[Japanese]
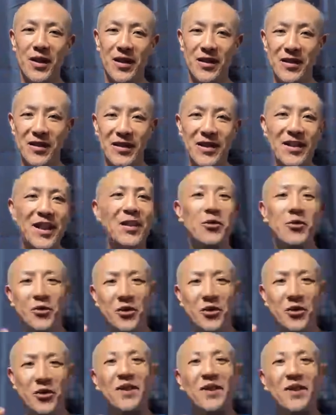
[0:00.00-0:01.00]
こうなんか
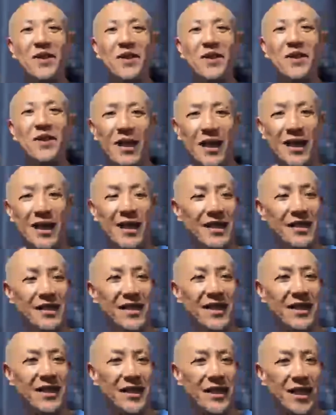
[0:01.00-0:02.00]
近くに来てさ
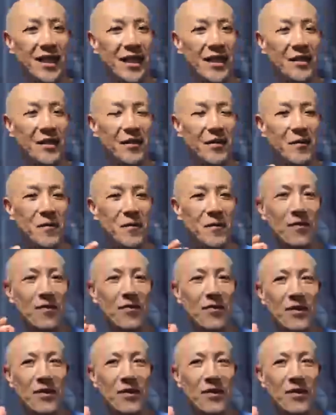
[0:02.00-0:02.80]
なんか